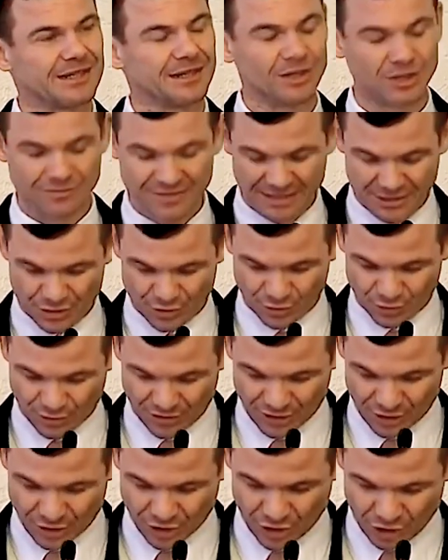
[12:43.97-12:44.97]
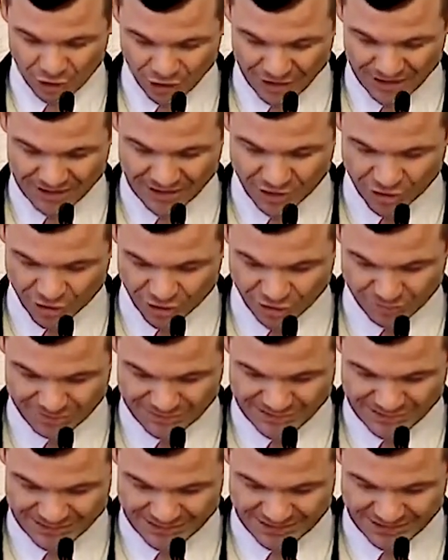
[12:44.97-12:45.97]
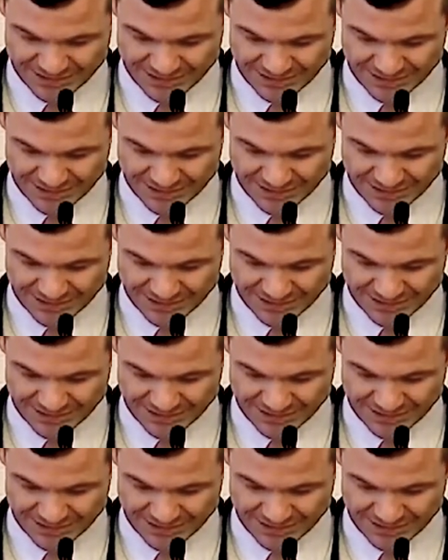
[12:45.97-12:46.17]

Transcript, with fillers: Und wenn du heute kommst,